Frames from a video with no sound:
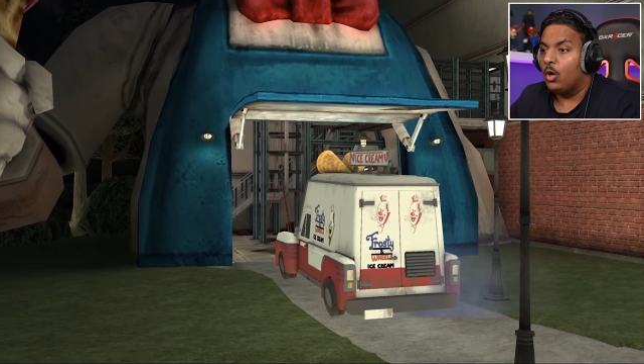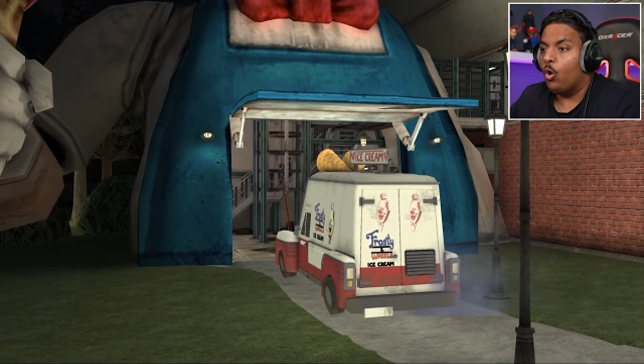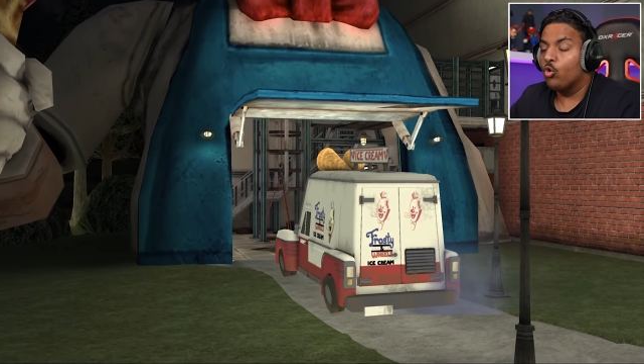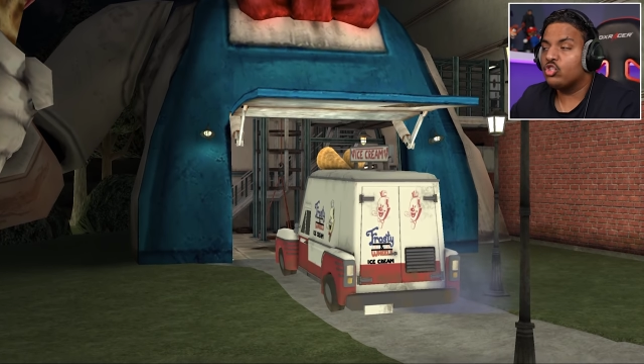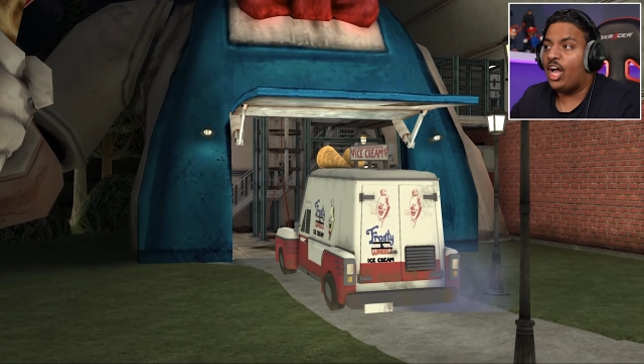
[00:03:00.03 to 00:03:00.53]

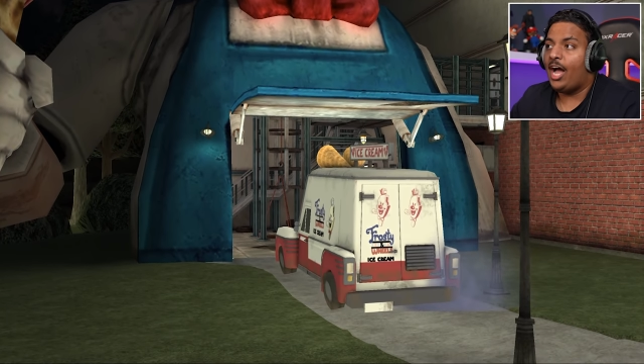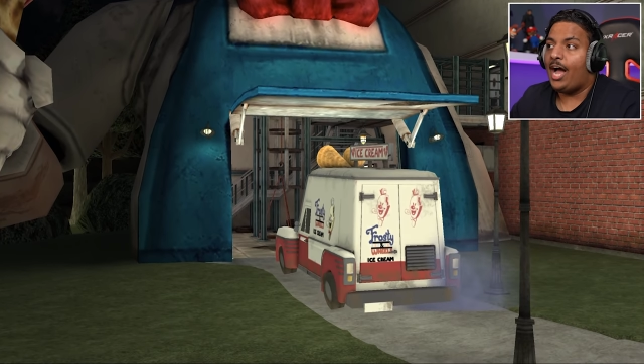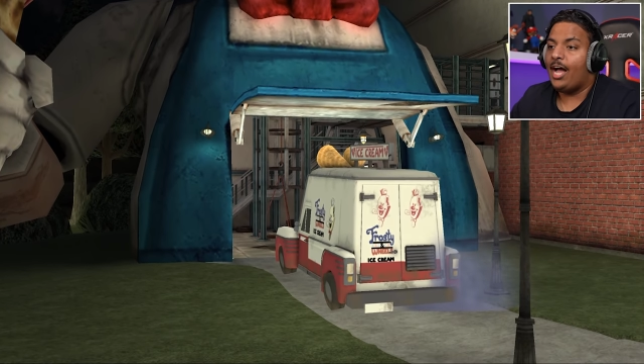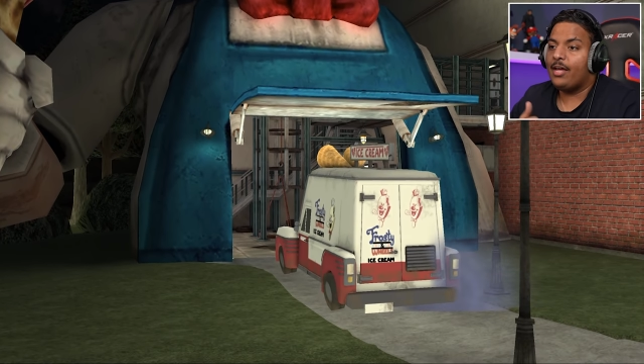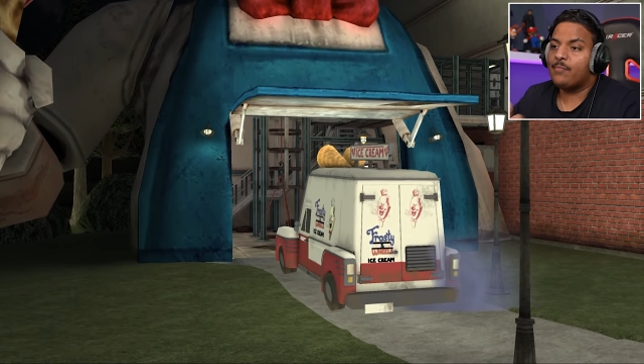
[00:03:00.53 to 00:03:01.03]
هو صح
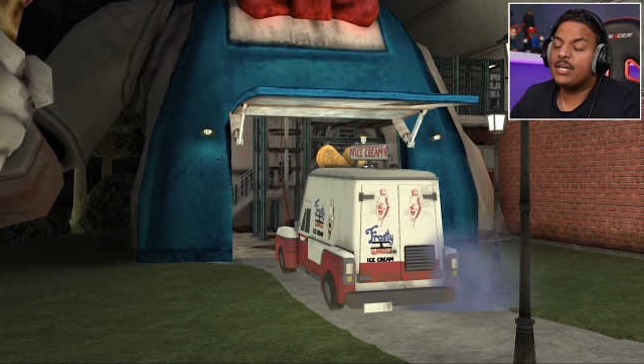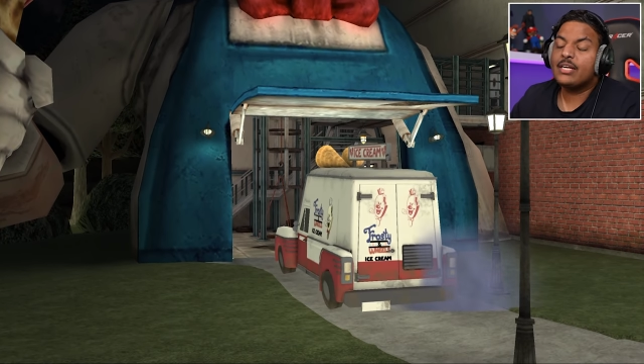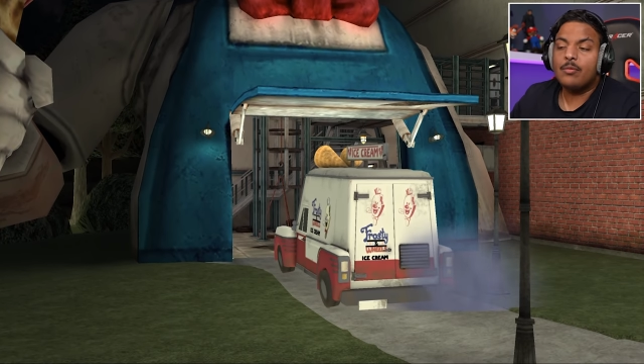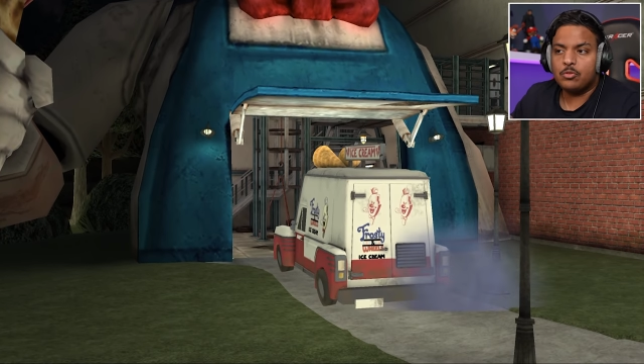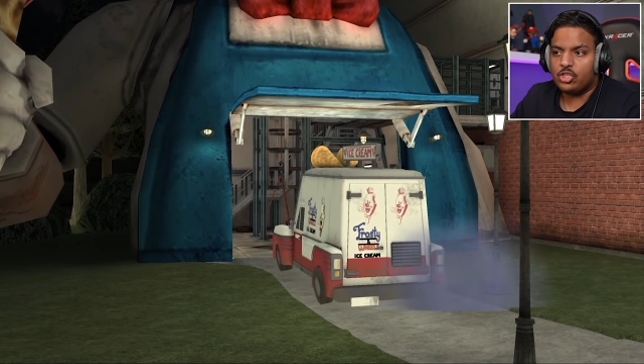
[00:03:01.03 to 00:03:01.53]
اخر
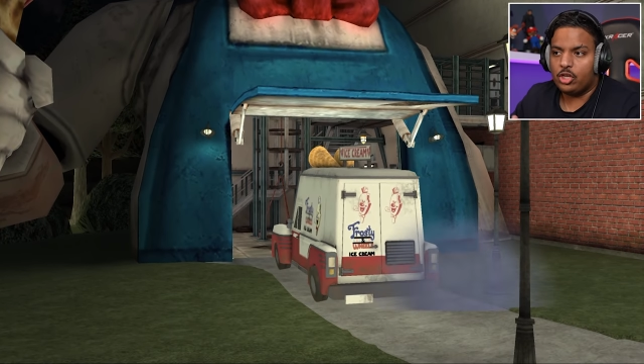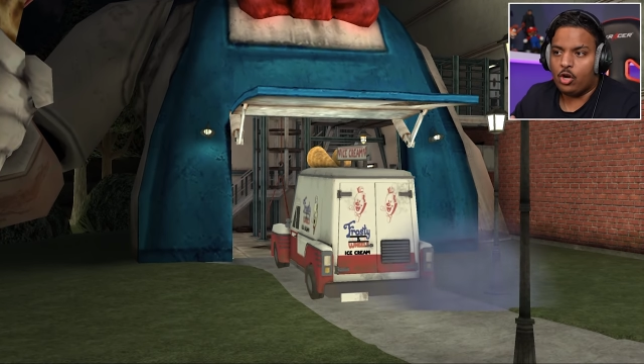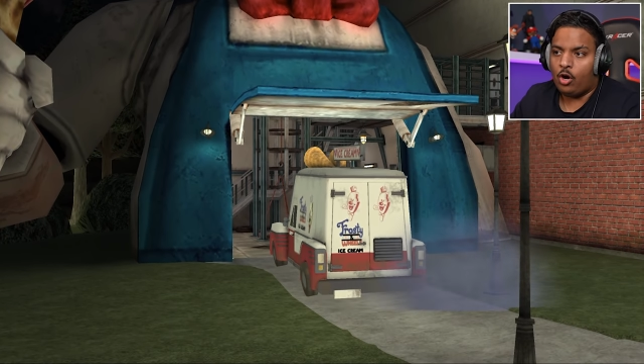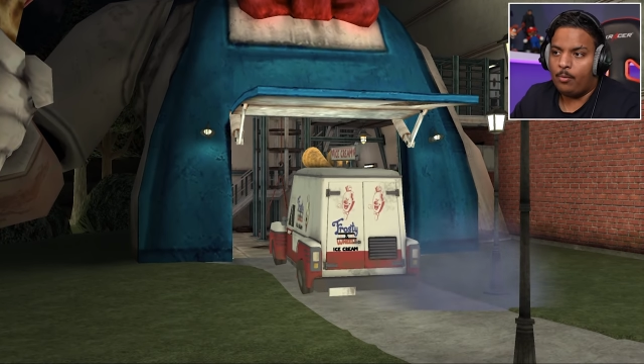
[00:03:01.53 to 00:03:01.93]
مرة مسكهم